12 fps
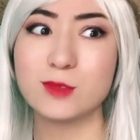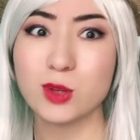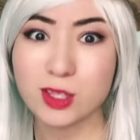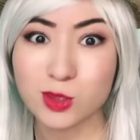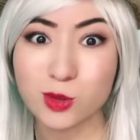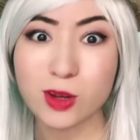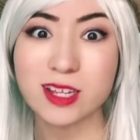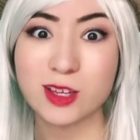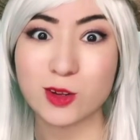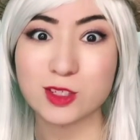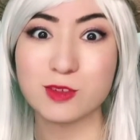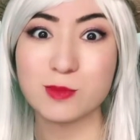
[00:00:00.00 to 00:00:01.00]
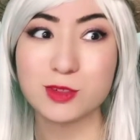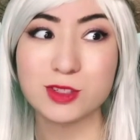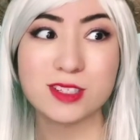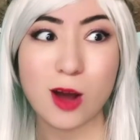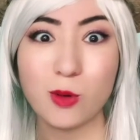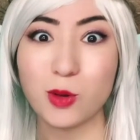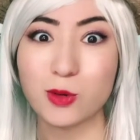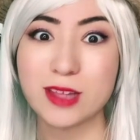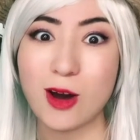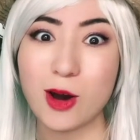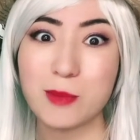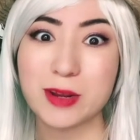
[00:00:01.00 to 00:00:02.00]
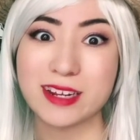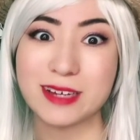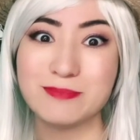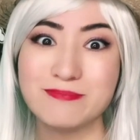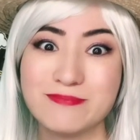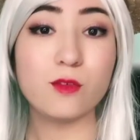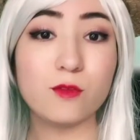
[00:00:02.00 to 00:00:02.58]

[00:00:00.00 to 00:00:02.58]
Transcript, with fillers: Toritori que nós vimos ao longo da obra, né?